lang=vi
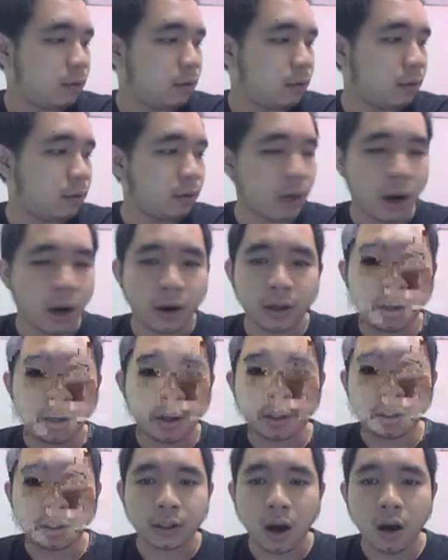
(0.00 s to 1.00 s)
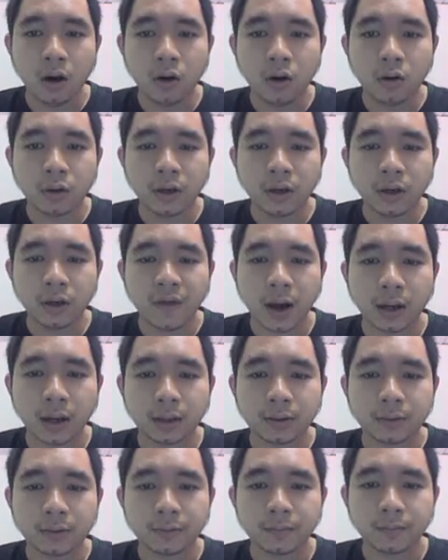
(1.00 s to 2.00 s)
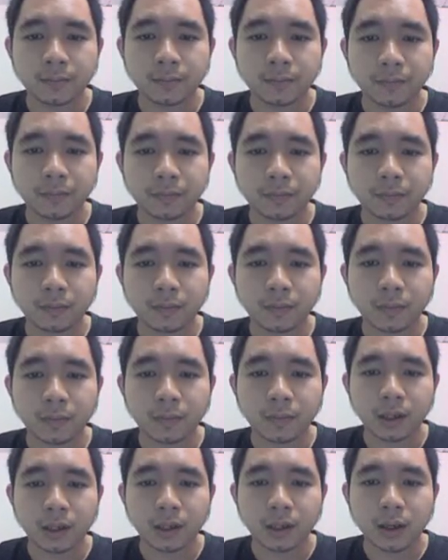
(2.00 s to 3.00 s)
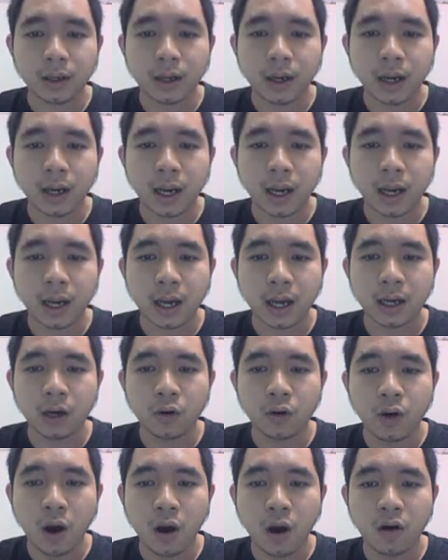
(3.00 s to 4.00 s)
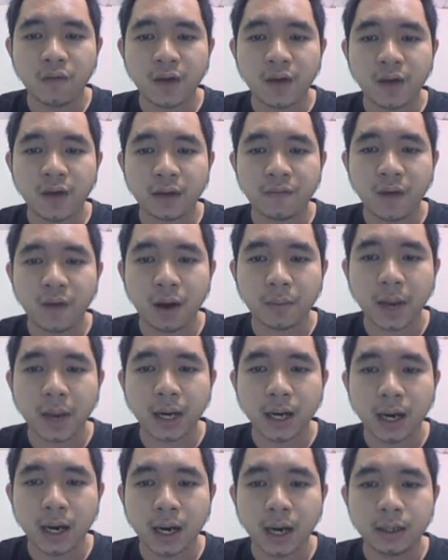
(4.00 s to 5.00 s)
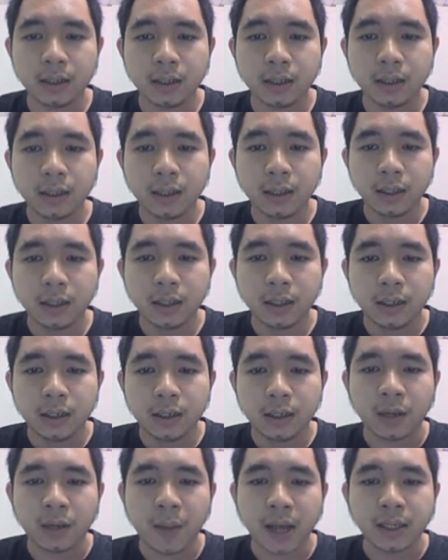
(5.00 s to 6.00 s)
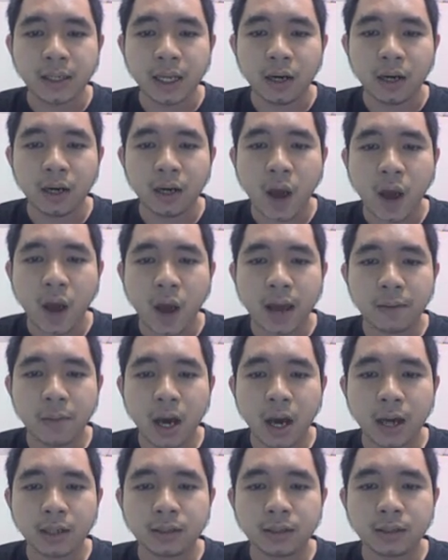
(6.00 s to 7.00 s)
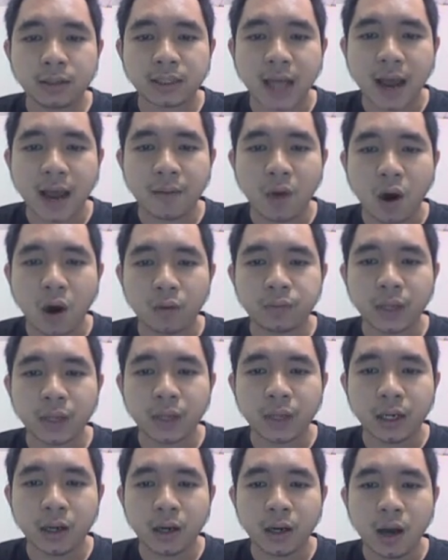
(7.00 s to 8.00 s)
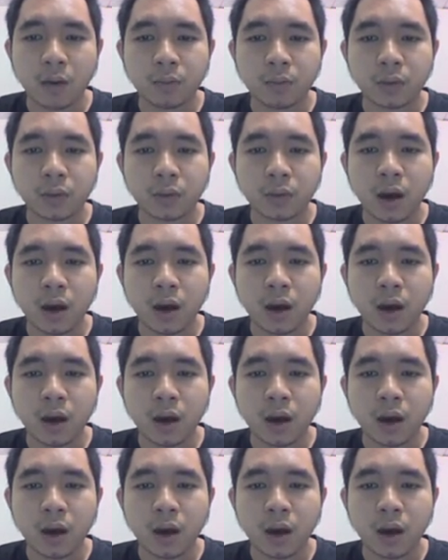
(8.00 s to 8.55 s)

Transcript: rồi có luôn cái phần uh, logo và cái phần banner rồi các bạn nhìn qua bên style 1 thì nó không có cái